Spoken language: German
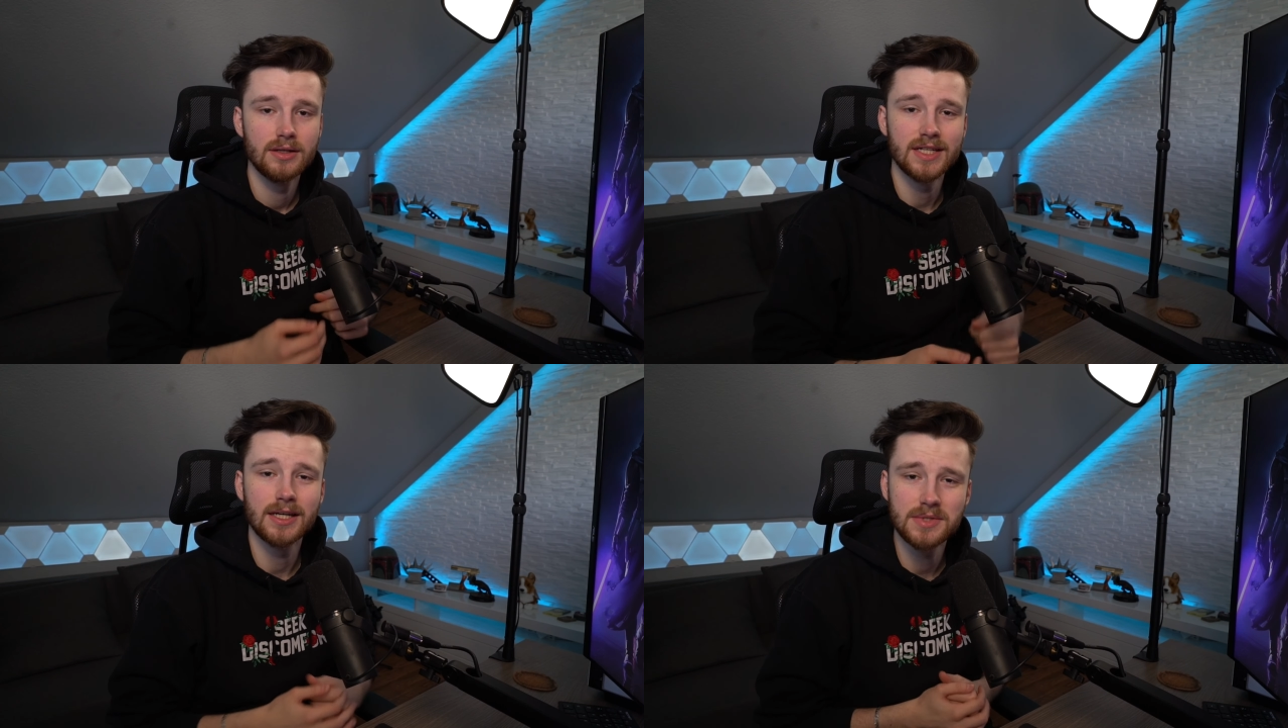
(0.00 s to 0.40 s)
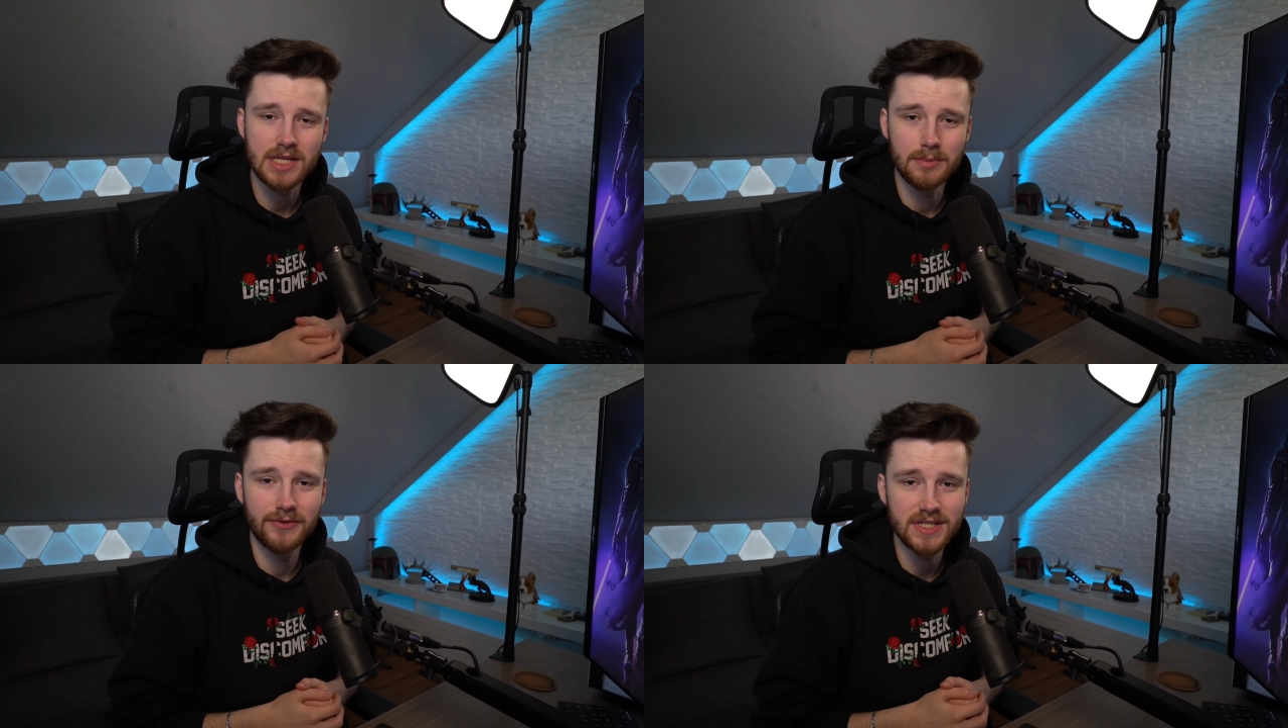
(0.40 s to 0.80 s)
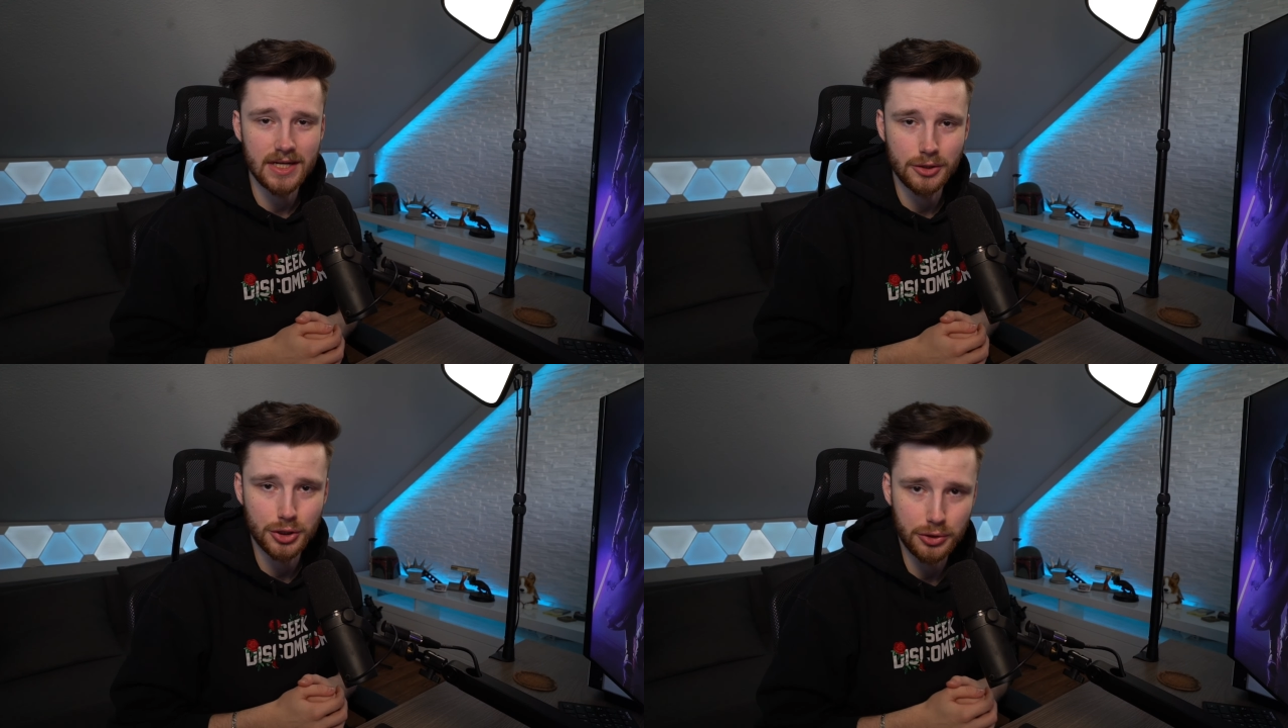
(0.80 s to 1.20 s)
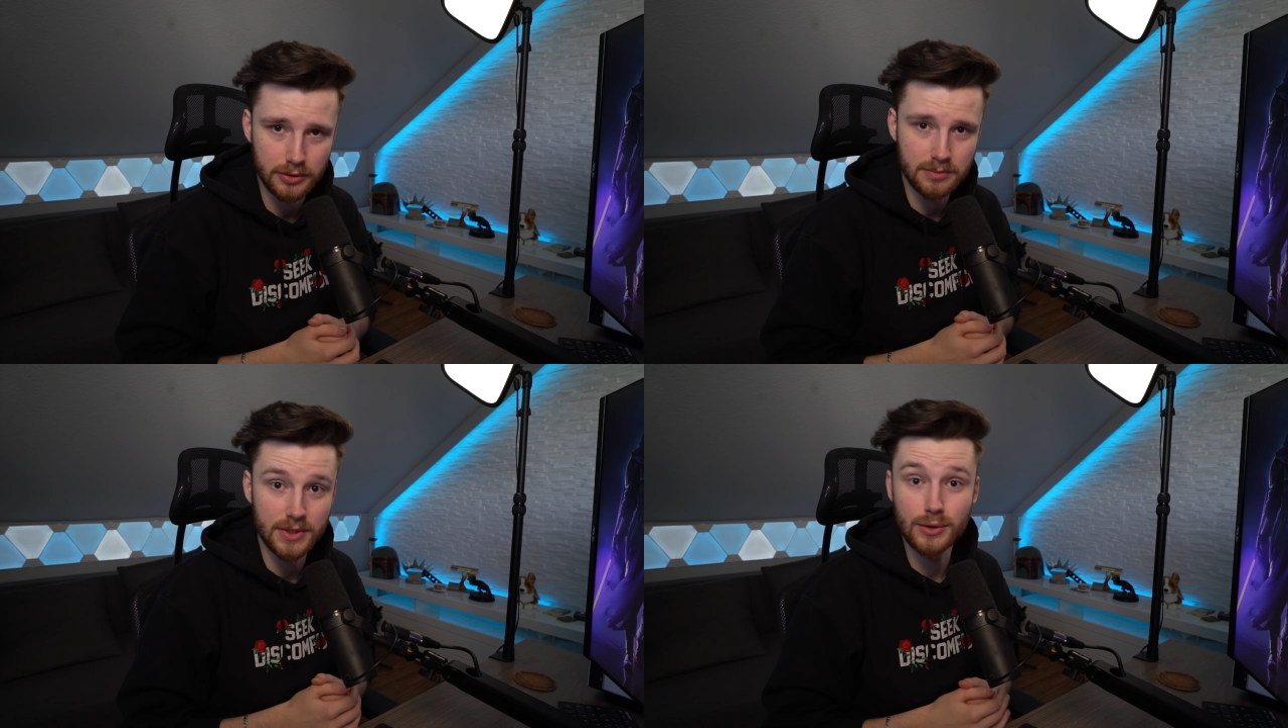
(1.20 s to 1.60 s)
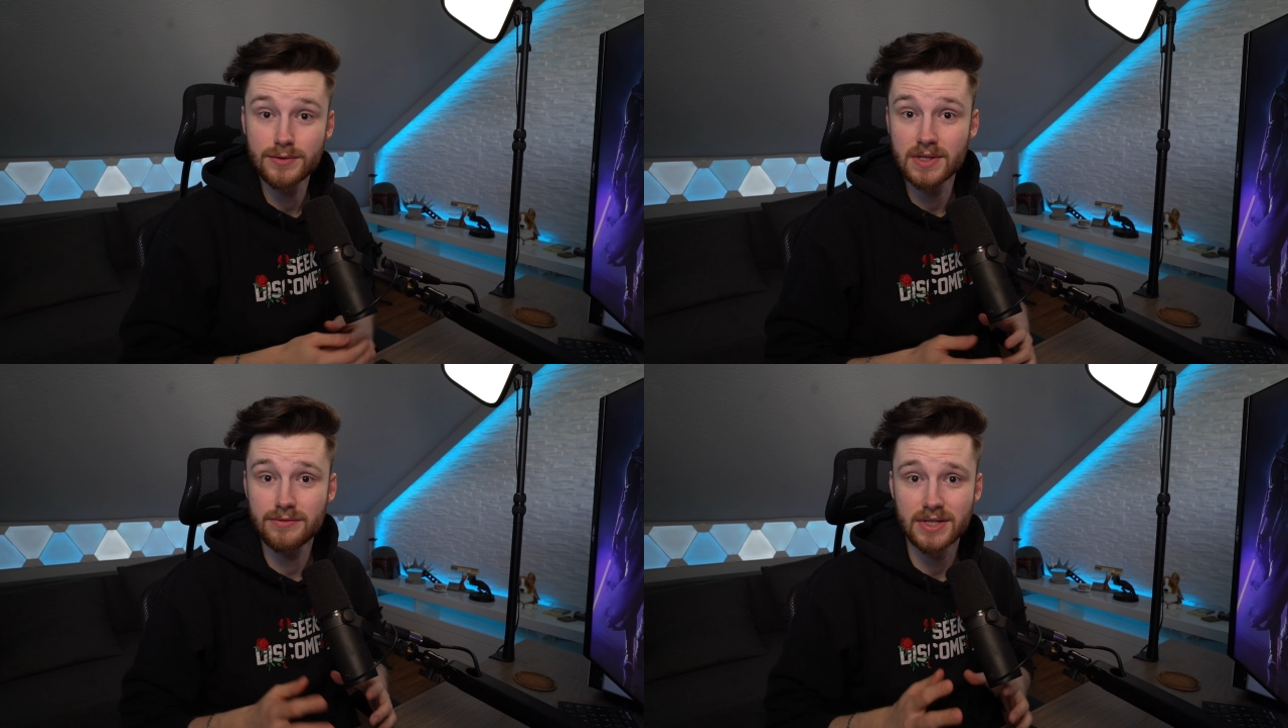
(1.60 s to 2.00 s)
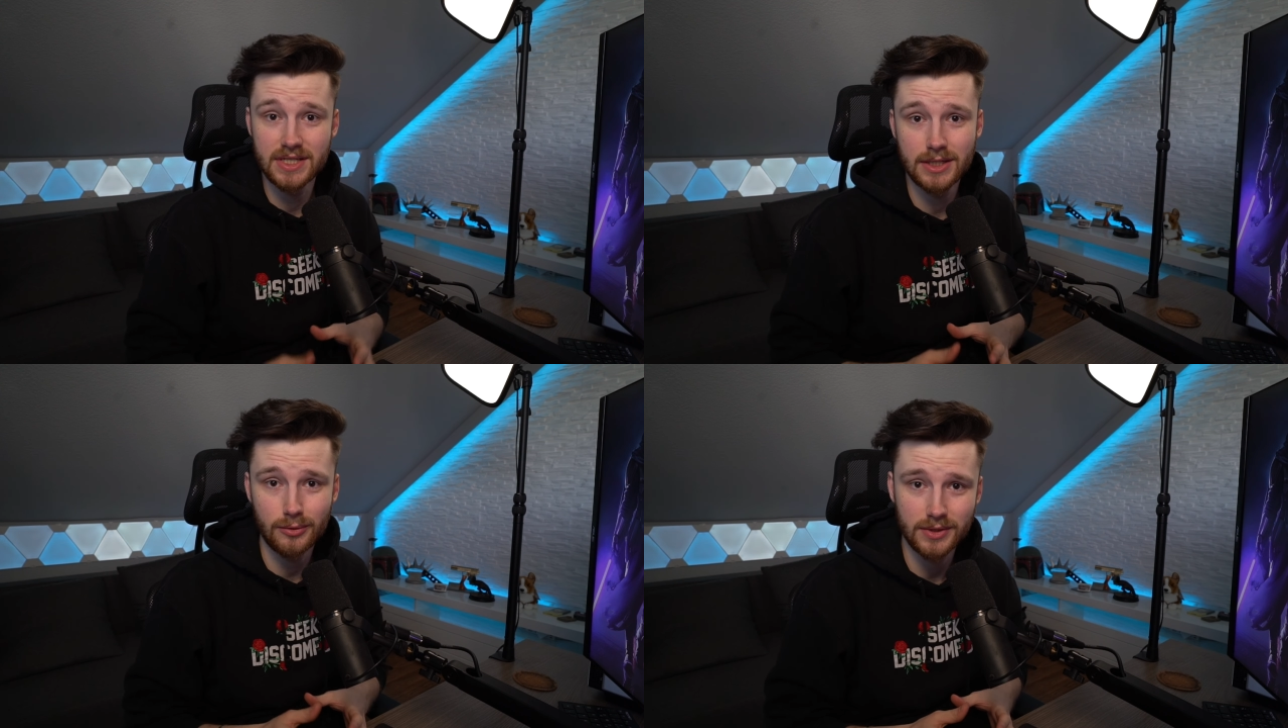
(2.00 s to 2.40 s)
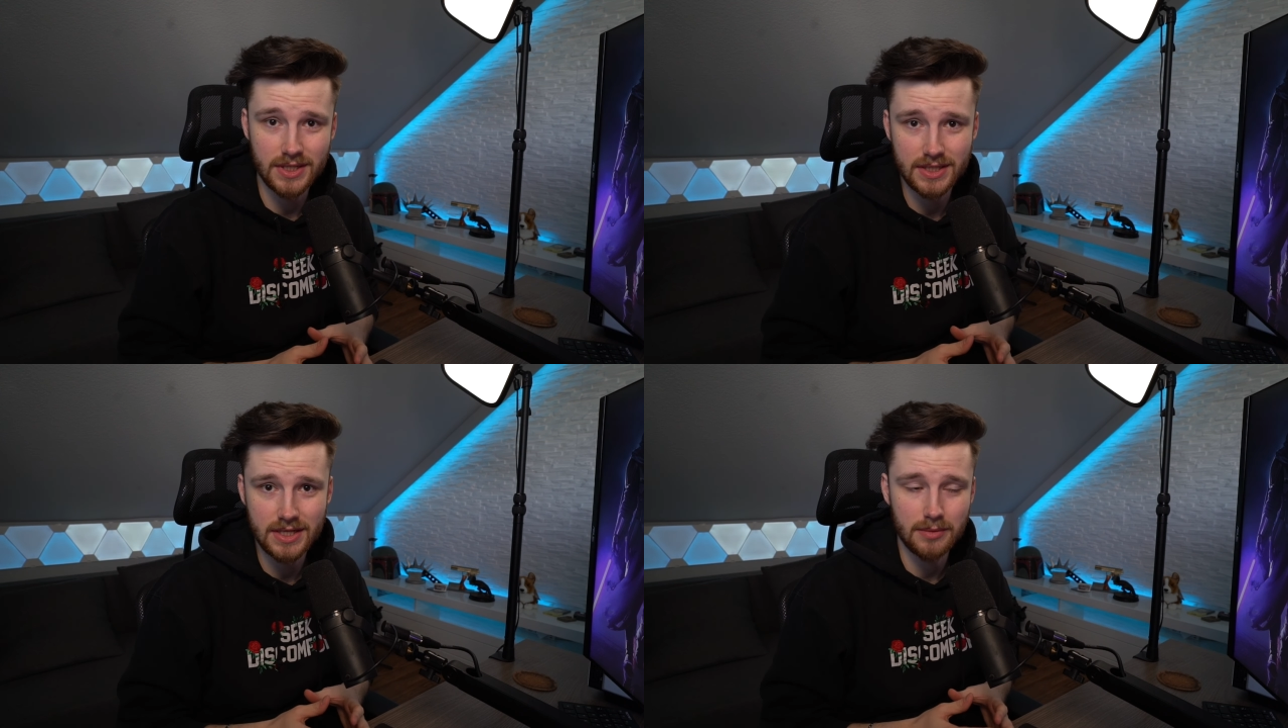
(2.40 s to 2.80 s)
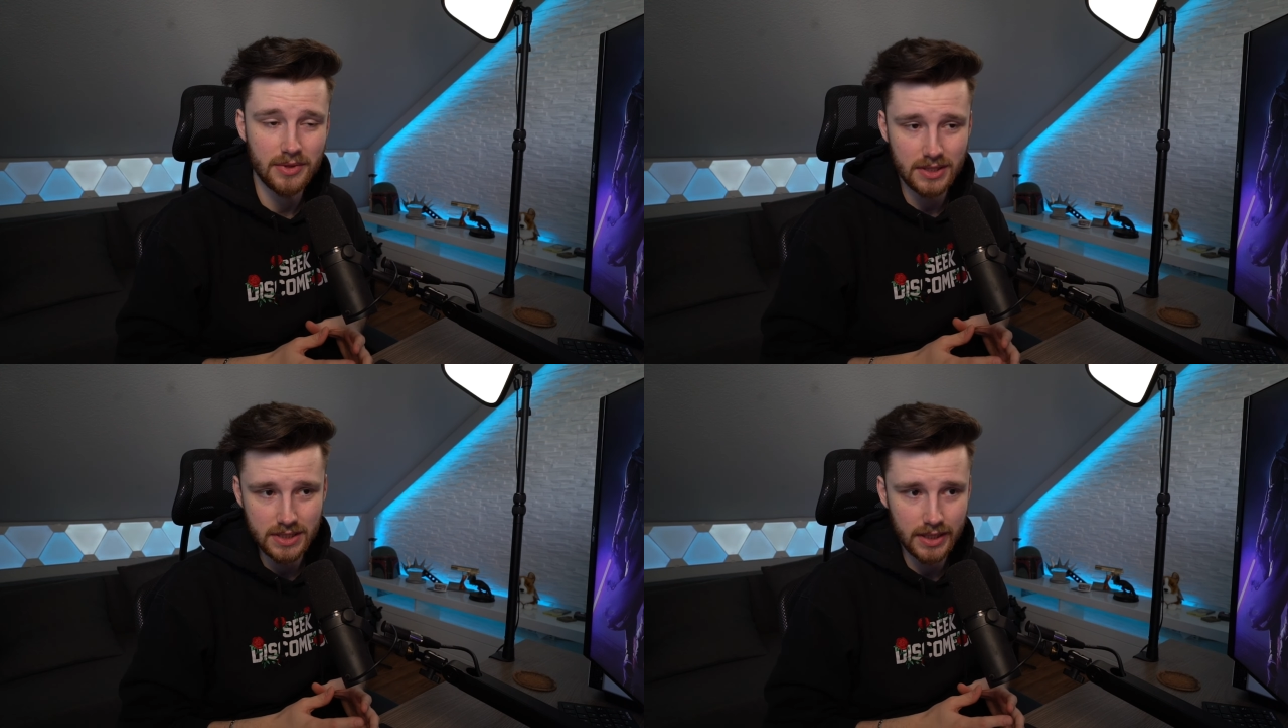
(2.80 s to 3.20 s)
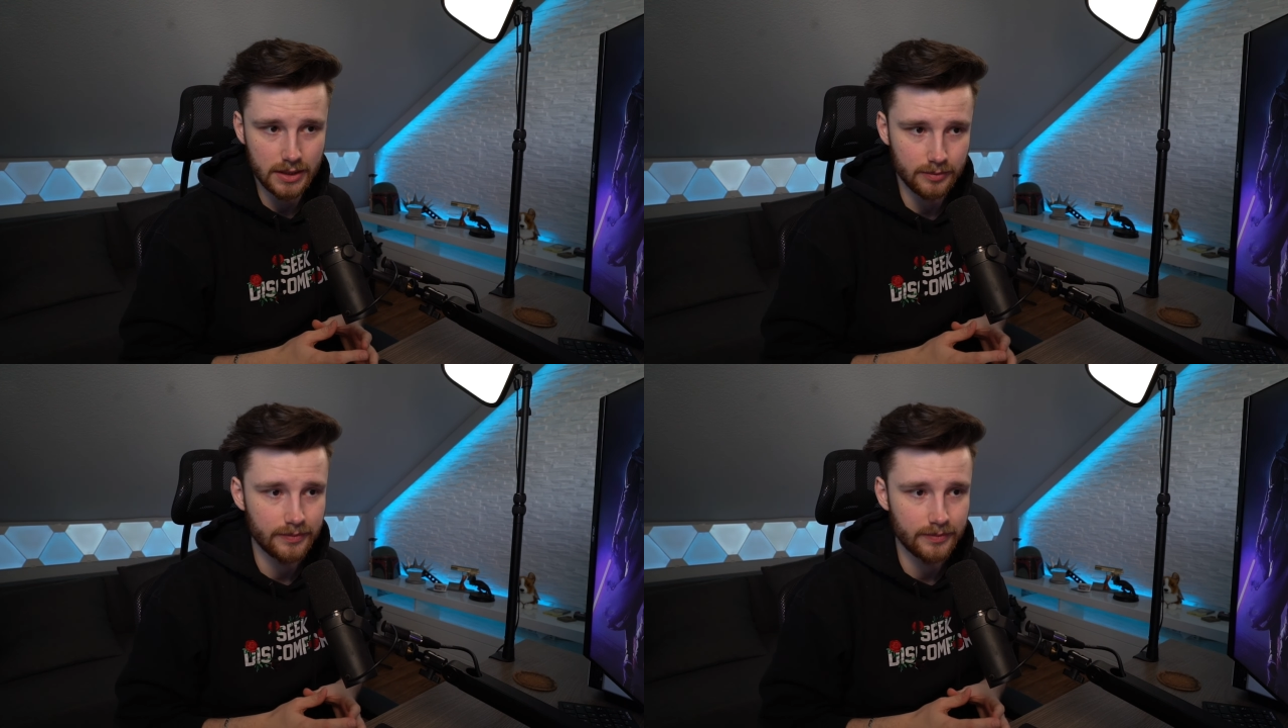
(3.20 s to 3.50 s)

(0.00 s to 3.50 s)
Dann gibt es ebenfalls ein Insurance- bzw. Versicherungssystem in The Cycle.